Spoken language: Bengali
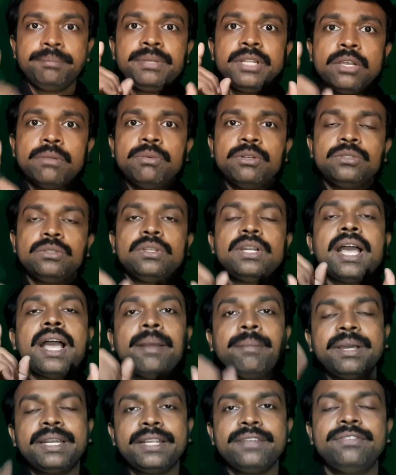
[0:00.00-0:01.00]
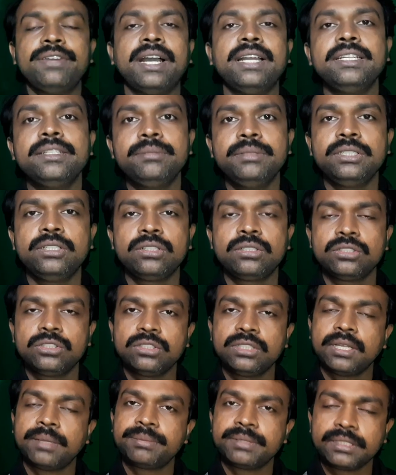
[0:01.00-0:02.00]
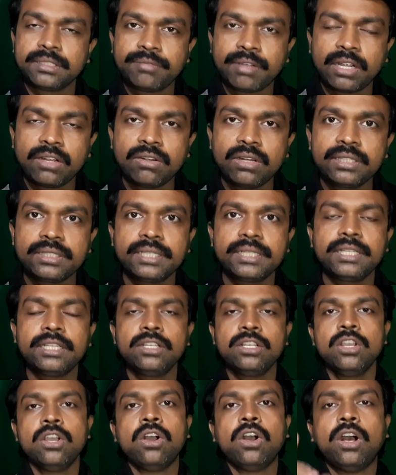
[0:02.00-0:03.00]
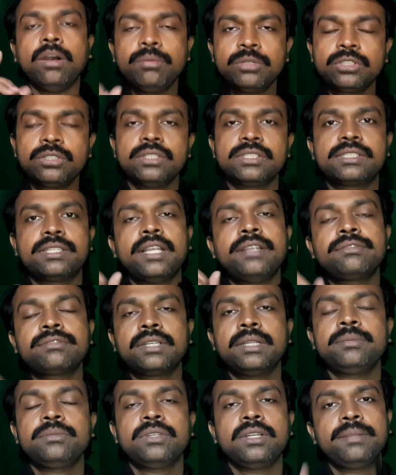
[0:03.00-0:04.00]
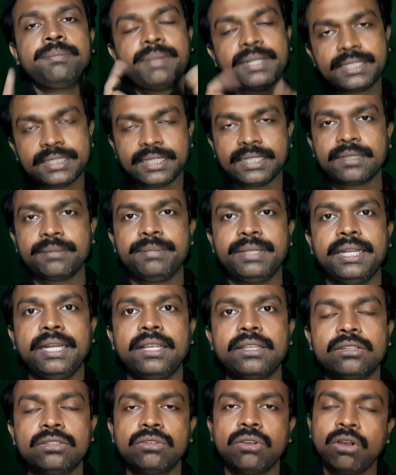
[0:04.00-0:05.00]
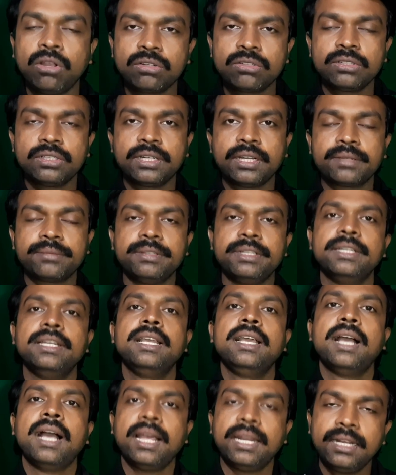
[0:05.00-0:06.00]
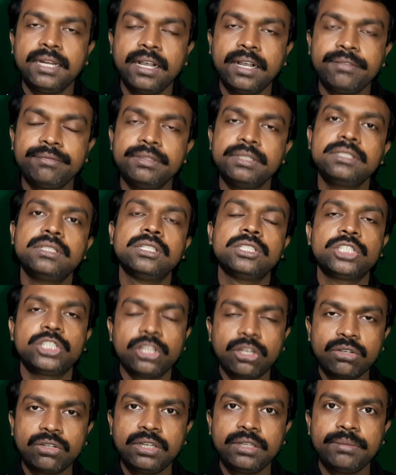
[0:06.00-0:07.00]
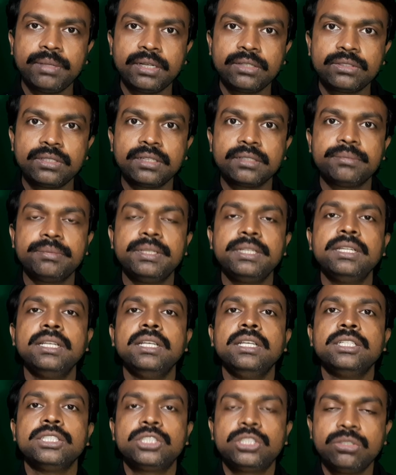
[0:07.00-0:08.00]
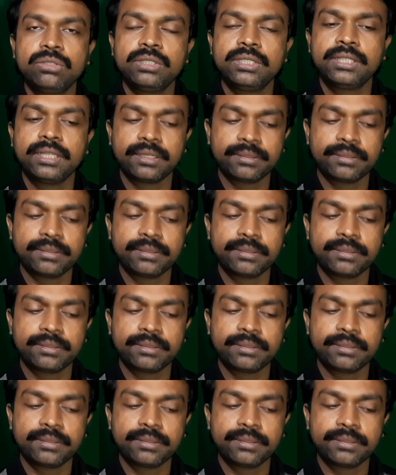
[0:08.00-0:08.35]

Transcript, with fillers: প্রিয় বন্ধুরা আমার এই ফানি ভিডিওটি যদি আপনাদের ভালো লাগে থাকে অবশ্যই সাবস্ক্রাইব করে পাশে থাকা বেল আইকন অল করে রাখেন আল্লাহ হাফেজ সকালে ভালো থাকবে সুখে